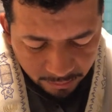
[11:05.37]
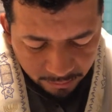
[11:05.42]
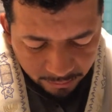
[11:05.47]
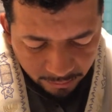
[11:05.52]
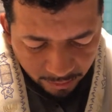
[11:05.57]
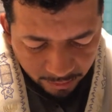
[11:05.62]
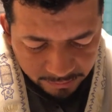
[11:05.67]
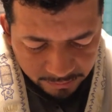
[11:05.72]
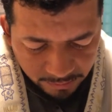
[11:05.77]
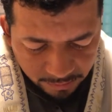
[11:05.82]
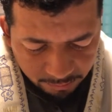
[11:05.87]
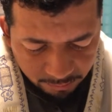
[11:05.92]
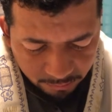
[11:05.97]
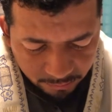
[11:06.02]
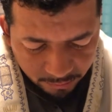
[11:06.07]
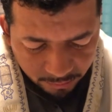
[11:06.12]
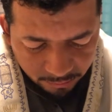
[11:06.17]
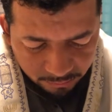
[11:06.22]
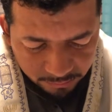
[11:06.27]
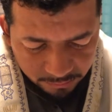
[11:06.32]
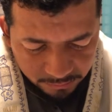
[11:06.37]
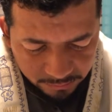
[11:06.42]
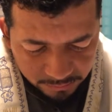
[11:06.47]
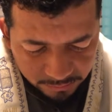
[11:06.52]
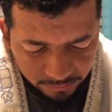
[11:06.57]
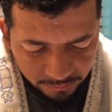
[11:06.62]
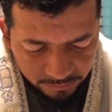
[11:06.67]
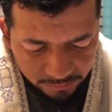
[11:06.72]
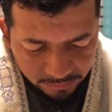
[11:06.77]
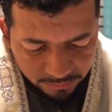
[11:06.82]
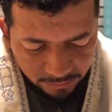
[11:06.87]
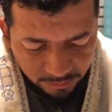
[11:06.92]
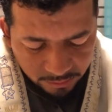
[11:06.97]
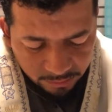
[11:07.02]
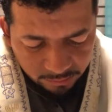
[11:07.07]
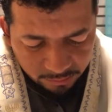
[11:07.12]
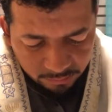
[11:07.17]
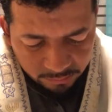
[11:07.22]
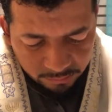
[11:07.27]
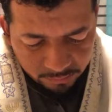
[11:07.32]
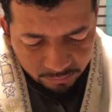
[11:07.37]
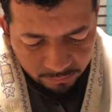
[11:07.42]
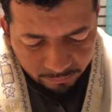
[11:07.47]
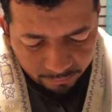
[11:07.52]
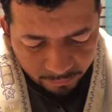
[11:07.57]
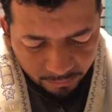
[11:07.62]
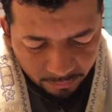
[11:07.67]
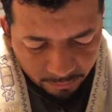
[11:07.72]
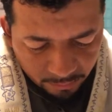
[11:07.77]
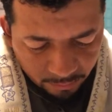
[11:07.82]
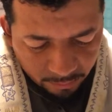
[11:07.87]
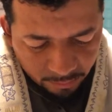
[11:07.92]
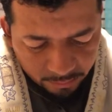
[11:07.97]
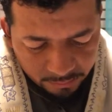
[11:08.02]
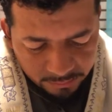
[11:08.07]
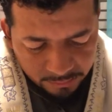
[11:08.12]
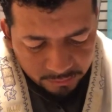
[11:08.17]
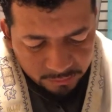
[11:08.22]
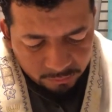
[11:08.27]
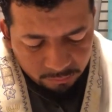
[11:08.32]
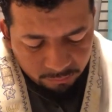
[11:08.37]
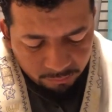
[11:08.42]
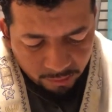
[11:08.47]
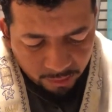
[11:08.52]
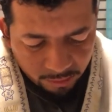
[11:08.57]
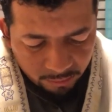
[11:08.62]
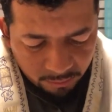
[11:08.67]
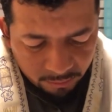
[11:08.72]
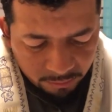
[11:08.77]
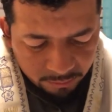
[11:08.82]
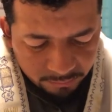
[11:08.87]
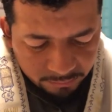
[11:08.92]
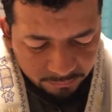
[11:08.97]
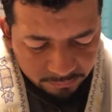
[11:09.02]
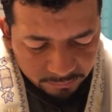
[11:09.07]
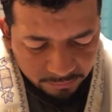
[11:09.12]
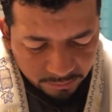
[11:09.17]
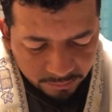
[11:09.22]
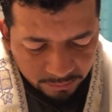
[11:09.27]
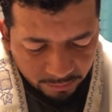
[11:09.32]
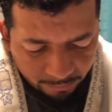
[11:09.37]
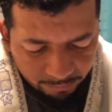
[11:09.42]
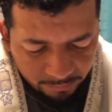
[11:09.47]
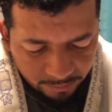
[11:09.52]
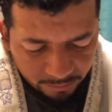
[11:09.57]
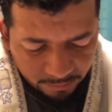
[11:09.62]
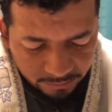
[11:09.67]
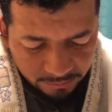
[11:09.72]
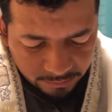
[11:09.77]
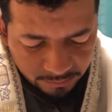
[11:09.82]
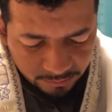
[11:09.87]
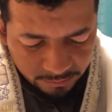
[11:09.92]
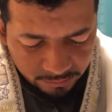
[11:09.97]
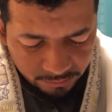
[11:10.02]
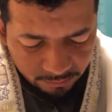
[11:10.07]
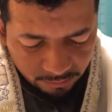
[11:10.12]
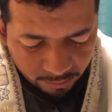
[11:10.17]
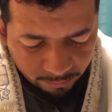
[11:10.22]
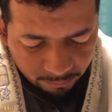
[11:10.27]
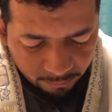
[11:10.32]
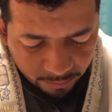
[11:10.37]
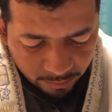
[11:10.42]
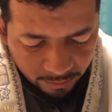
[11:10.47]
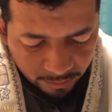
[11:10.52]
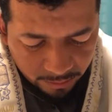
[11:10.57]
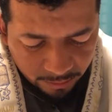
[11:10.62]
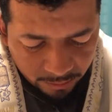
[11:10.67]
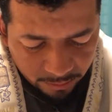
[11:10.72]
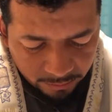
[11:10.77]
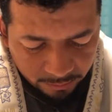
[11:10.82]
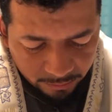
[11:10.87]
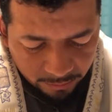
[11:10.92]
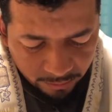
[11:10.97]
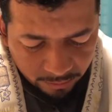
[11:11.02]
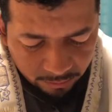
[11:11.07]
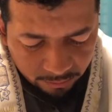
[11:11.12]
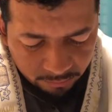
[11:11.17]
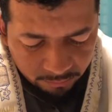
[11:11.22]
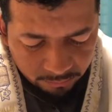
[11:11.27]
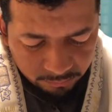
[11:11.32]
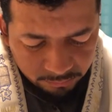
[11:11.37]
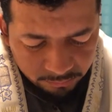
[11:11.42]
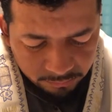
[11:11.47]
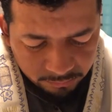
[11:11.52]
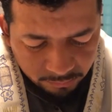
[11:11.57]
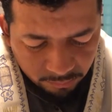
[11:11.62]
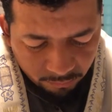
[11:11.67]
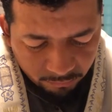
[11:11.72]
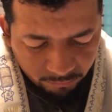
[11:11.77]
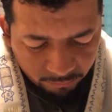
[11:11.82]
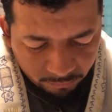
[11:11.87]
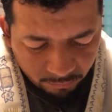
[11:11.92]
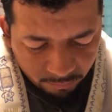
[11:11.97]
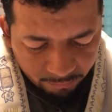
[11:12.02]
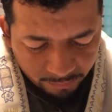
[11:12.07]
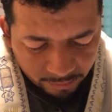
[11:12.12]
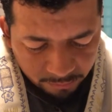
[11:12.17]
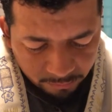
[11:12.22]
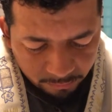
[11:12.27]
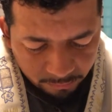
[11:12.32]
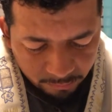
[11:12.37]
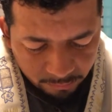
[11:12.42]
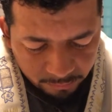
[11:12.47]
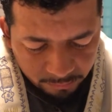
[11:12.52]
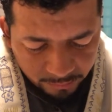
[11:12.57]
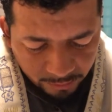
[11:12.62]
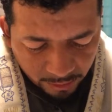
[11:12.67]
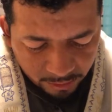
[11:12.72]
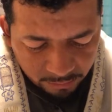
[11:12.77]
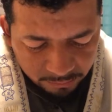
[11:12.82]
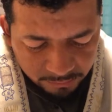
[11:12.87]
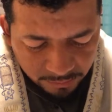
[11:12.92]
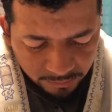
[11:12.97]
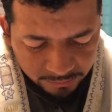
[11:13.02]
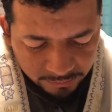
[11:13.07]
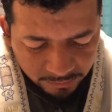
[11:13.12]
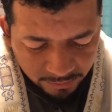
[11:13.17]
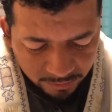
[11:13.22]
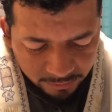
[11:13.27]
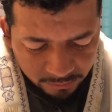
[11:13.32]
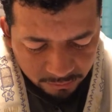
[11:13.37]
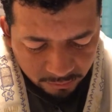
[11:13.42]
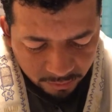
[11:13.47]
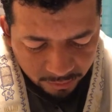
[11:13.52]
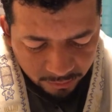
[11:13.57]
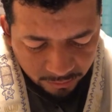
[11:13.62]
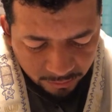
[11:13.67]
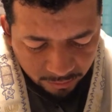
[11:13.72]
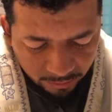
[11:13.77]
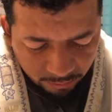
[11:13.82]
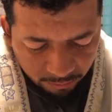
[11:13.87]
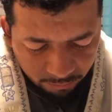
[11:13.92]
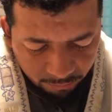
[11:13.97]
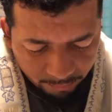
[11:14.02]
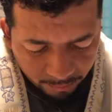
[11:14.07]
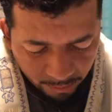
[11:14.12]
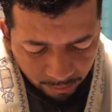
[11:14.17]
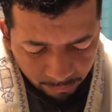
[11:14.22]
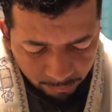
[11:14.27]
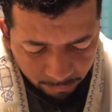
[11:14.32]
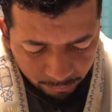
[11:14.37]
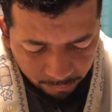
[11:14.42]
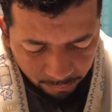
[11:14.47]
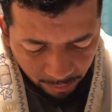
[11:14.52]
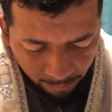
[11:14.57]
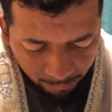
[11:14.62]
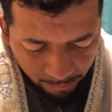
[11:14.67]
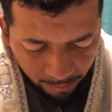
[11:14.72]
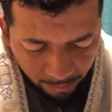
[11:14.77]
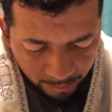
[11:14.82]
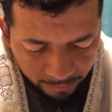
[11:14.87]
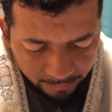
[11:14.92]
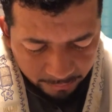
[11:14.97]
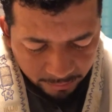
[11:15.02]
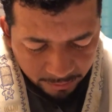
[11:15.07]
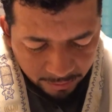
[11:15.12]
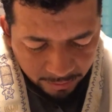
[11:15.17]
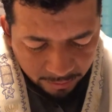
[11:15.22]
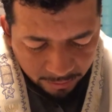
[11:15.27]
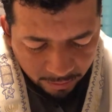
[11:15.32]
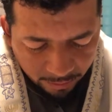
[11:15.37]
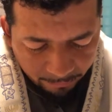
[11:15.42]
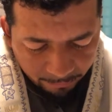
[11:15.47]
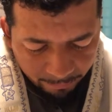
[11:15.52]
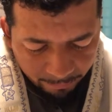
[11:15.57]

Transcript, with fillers: Gracias porque nos hiciste, hiciste un varón y también hiciste una mujer, eterno. Conforme a tu voluntad nos has hecho, eterno, para proclamar la tierra.